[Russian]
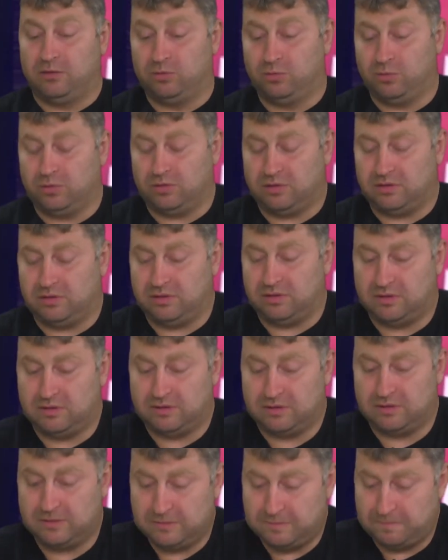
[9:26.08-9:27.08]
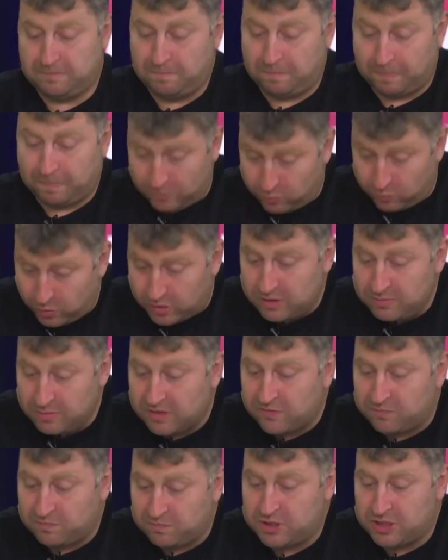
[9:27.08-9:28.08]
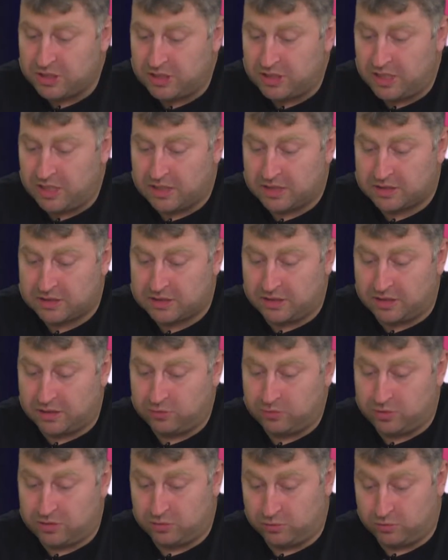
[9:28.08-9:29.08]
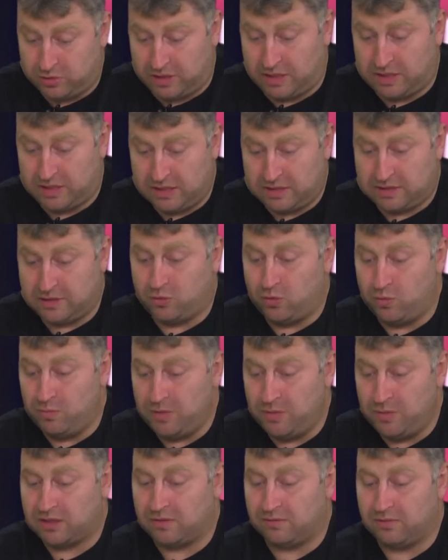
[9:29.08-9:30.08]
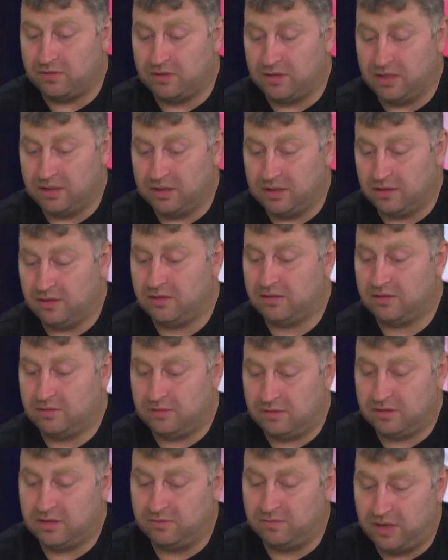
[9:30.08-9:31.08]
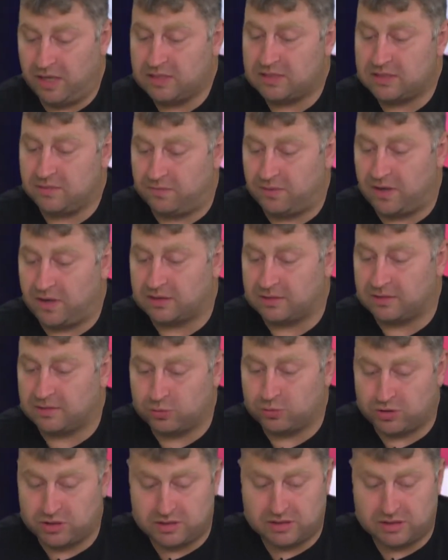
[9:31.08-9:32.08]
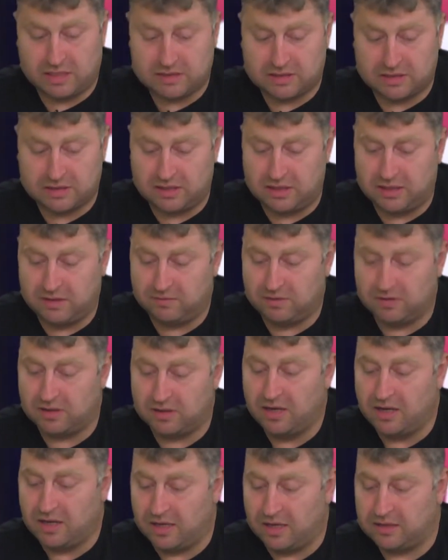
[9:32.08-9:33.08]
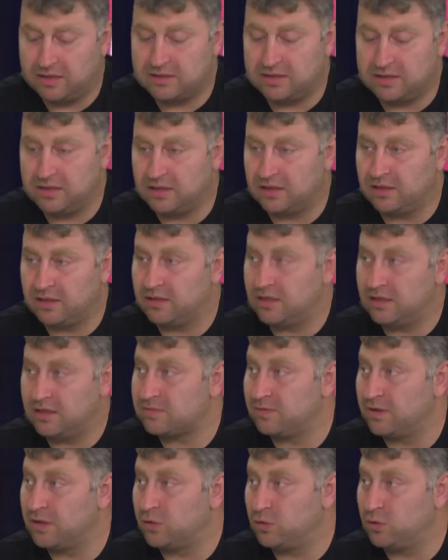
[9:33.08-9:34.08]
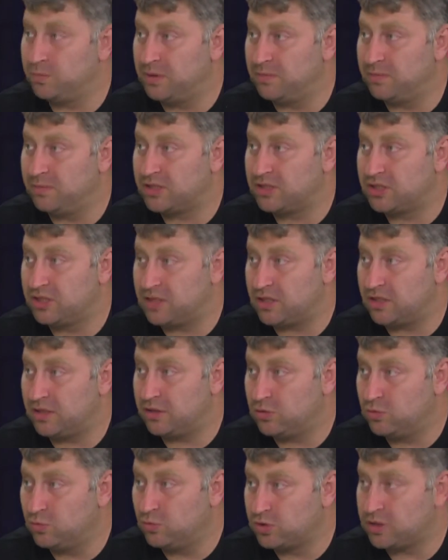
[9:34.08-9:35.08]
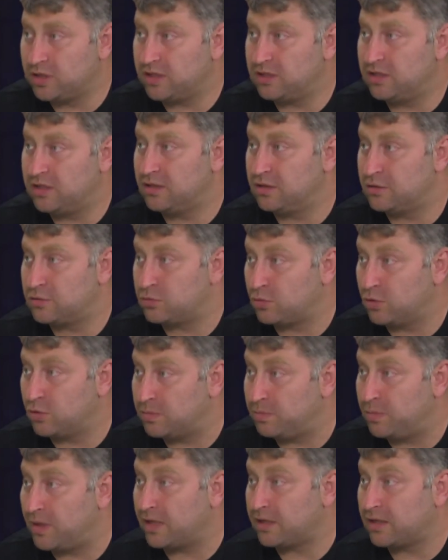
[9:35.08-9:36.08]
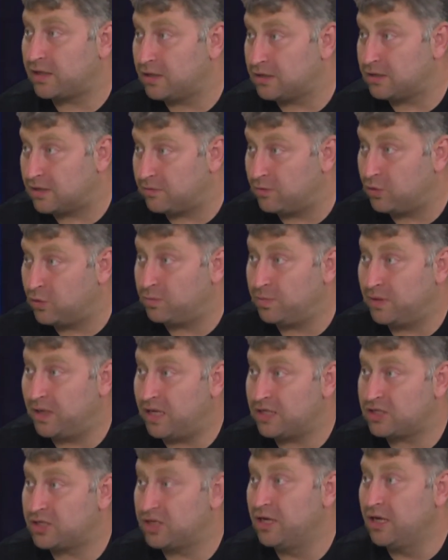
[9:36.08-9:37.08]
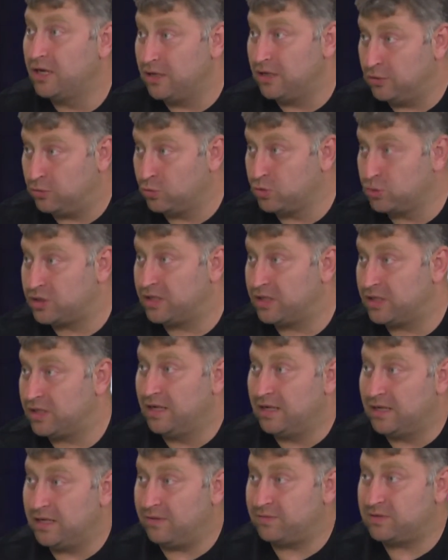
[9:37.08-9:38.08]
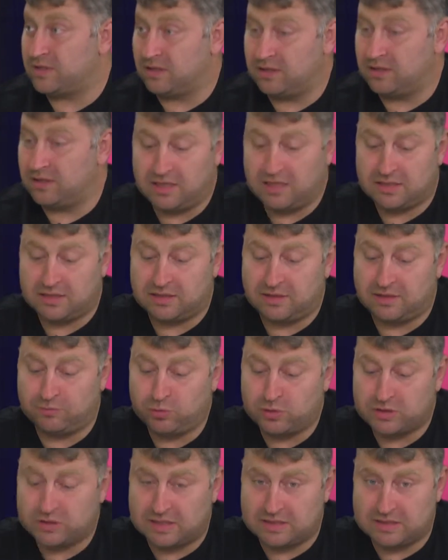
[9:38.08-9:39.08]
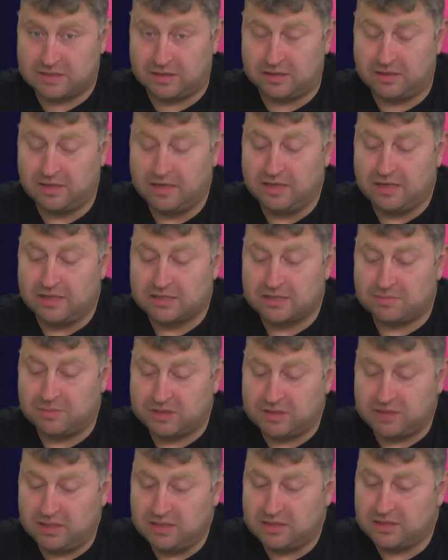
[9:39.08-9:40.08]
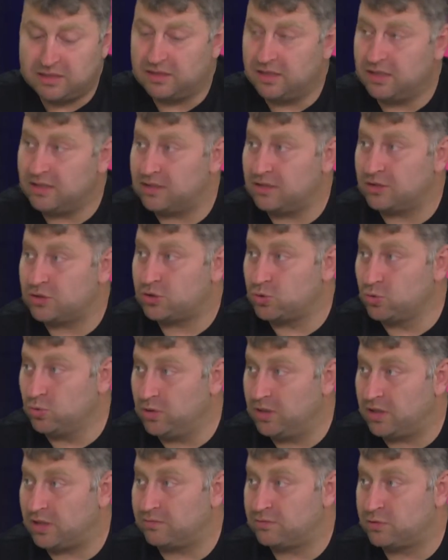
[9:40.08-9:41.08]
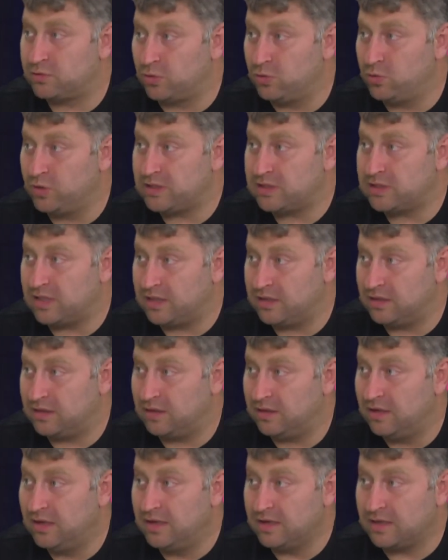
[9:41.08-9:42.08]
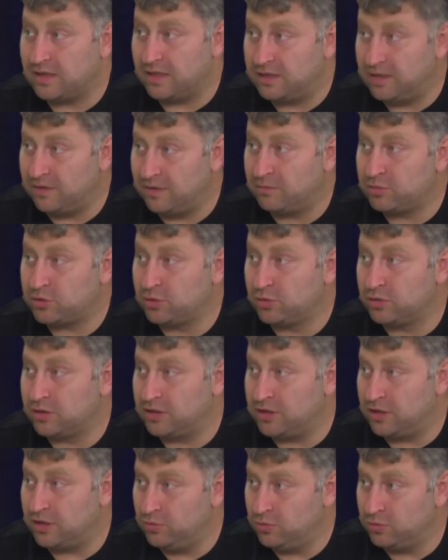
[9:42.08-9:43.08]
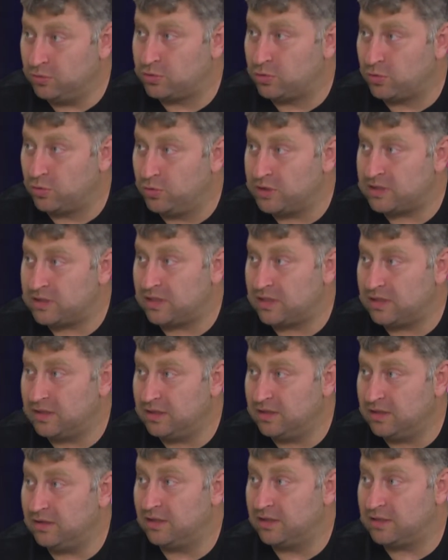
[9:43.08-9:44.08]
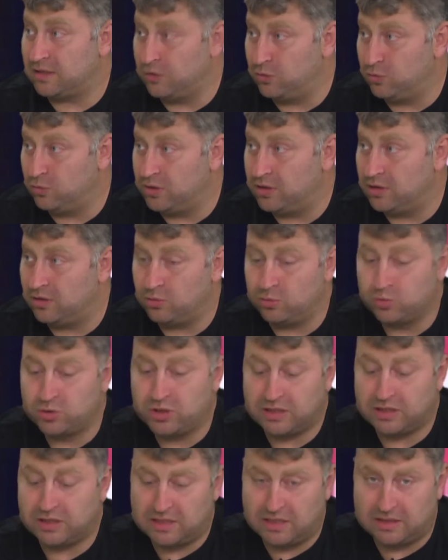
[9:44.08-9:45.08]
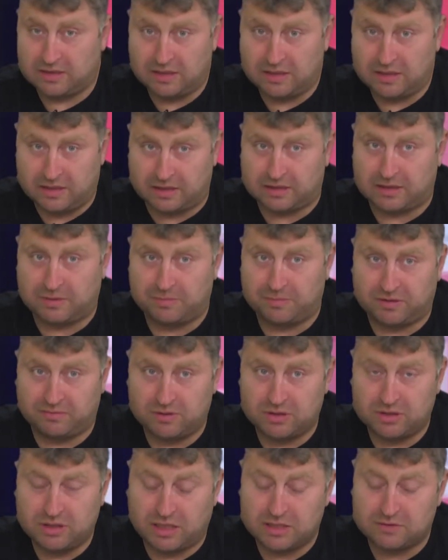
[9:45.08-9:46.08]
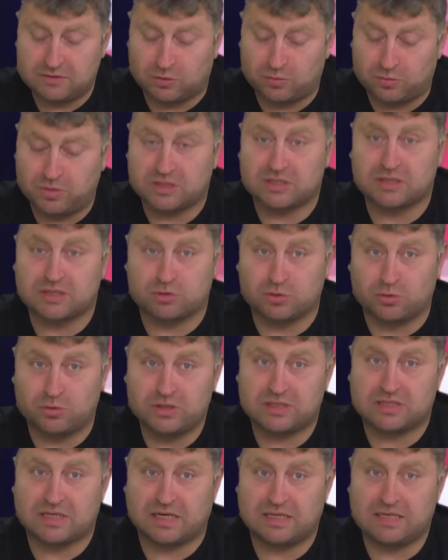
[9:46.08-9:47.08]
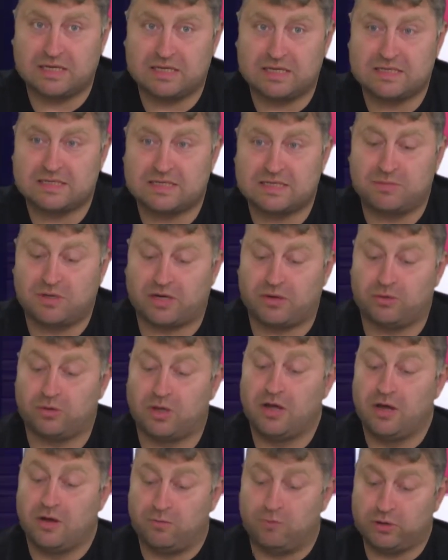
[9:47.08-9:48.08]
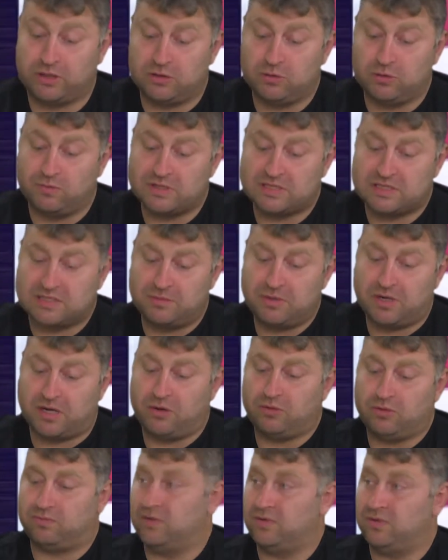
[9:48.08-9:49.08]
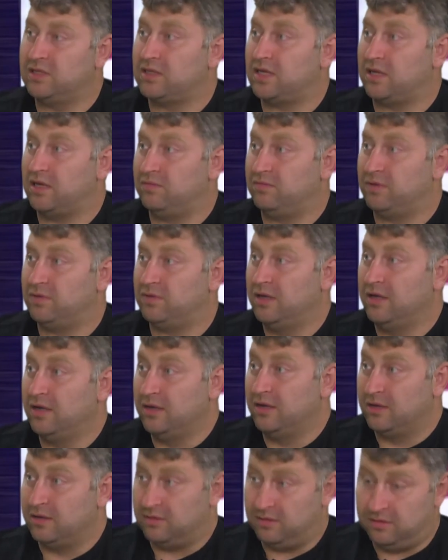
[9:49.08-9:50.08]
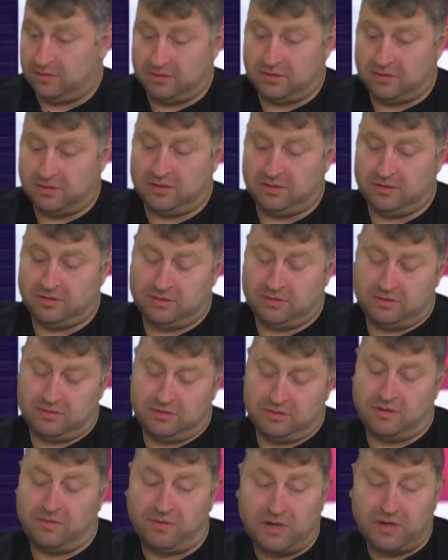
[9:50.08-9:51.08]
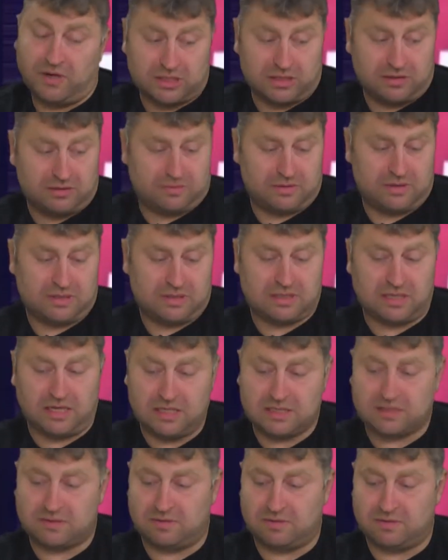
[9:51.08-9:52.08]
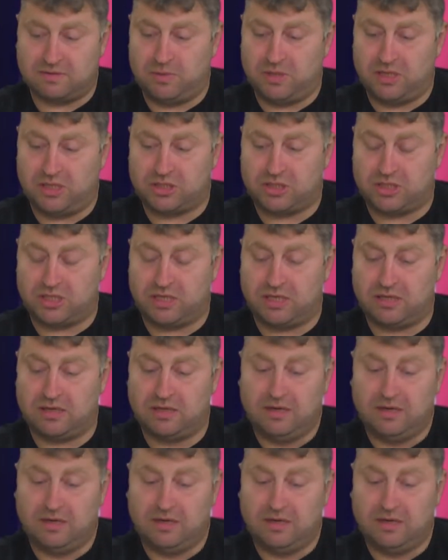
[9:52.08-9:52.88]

Ну, э, ну именно впечатление складывается. Но ну, исходя из документов, это является фактом. Вот 16 гривен они сделали для своих любимых жителей Южной, где они строят парки, открывают пляжи. И тут же, я, всегда, я давно сказал, смотрите на этих шулеров с другой стороны. Когда вам что-то дают, с другой стороны эти люди, уже это неоднократно подтверждалось в рубежном, с другой стороны они забирают. Вот они у вас забирают в виде тарифа. И, и, э, ваши э, средства и сбережения.